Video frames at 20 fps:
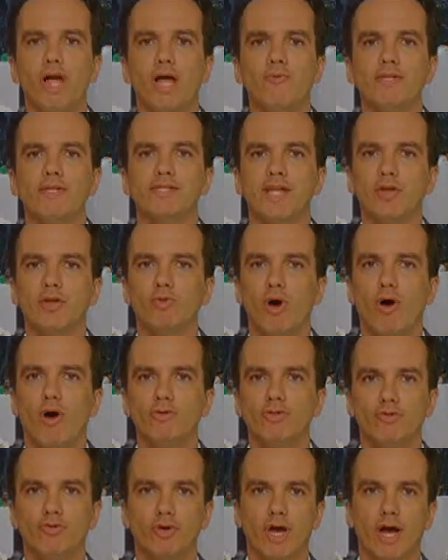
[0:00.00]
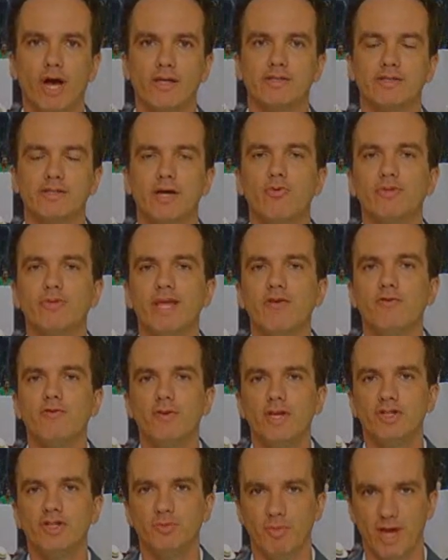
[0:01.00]
Estadual de Educação tem
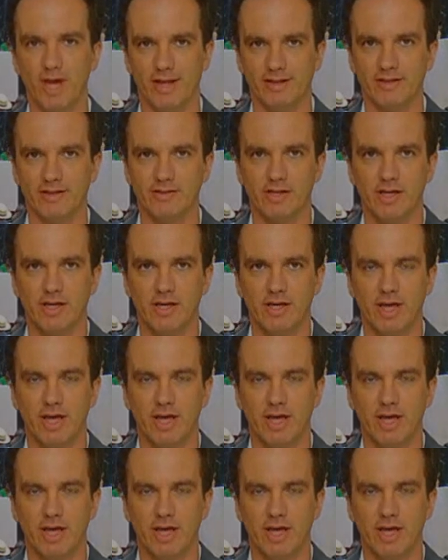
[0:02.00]
20 metas.